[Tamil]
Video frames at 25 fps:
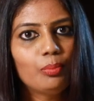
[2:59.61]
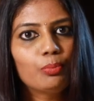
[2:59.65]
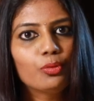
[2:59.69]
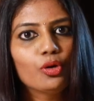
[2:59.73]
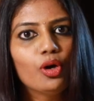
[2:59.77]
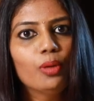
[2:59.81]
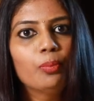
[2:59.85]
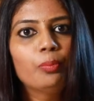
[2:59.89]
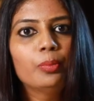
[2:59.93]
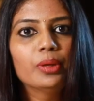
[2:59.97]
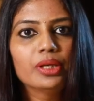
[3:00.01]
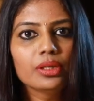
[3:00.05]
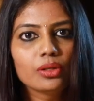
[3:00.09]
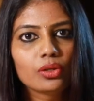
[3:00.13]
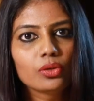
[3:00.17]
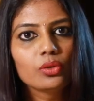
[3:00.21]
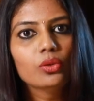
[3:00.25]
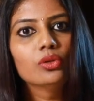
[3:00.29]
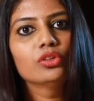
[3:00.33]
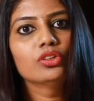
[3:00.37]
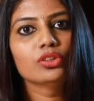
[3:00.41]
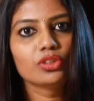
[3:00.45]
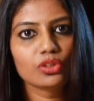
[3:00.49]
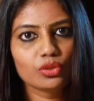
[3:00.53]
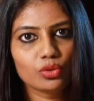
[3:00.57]
ப்ராப்பர்
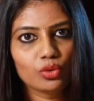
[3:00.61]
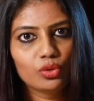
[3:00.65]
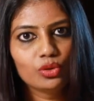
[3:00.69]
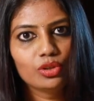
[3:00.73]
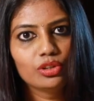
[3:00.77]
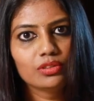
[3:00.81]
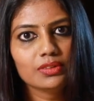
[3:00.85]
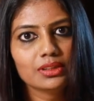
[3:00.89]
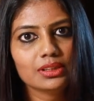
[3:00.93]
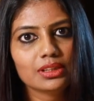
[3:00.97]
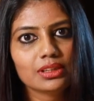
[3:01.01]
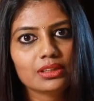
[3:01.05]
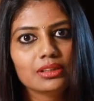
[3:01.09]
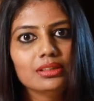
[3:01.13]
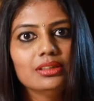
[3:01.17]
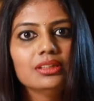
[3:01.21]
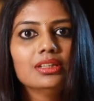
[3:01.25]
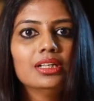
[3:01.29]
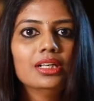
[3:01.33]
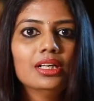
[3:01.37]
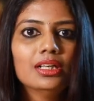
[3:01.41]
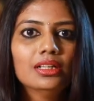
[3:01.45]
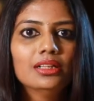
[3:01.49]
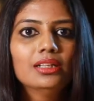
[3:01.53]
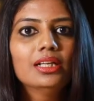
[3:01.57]
க்ரோத்துக்கு கொண்டு வந்துட்டு
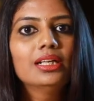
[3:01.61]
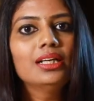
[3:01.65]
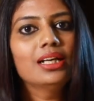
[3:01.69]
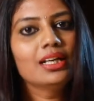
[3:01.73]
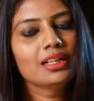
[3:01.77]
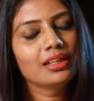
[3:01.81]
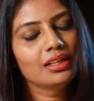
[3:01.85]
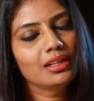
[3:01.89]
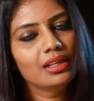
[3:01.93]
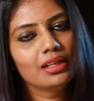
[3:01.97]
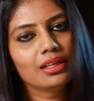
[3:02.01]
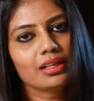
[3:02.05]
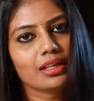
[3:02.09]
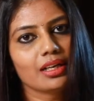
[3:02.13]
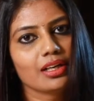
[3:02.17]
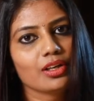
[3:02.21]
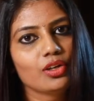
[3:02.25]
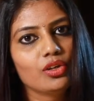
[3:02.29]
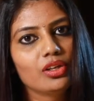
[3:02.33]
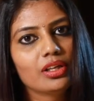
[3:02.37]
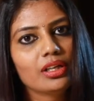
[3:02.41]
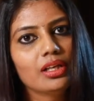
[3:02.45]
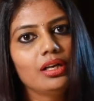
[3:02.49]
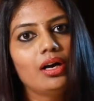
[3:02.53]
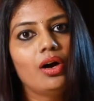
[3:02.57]
தென் அதை நான்
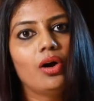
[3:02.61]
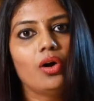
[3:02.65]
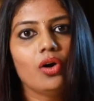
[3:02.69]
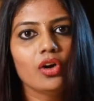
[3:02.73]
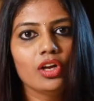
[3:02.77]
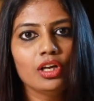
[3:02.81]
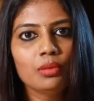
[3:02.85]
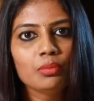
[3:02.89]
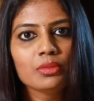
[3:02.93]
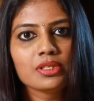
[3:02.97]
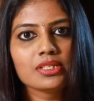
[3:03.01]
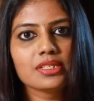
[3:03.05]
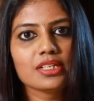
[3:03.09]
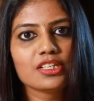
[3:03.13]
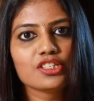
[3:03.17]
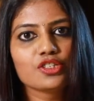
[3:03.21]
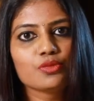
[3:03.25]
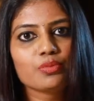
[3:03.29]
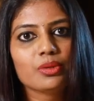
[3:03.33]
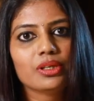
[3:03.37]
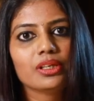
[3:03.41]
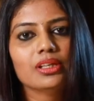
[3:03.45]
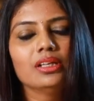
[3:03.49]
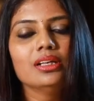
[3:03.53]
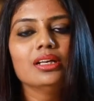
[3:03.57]
ரெகுலராக ஆயில் மசாஜ்
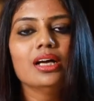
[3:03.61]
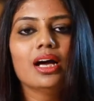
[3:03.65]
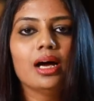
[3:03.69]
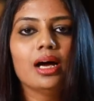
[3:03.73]
பண்ணி